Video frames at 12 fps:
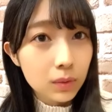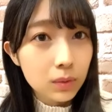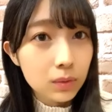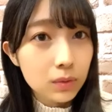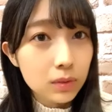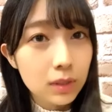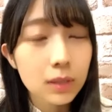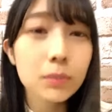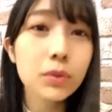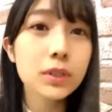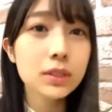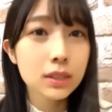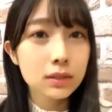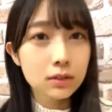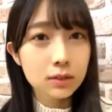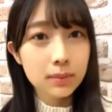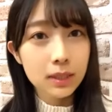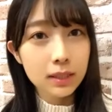おガンボーイさん
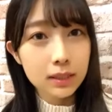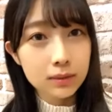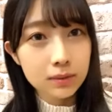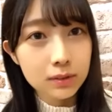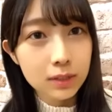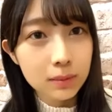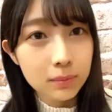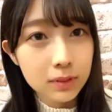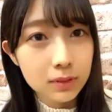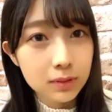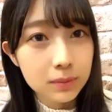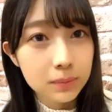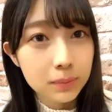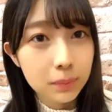くまありがとうございます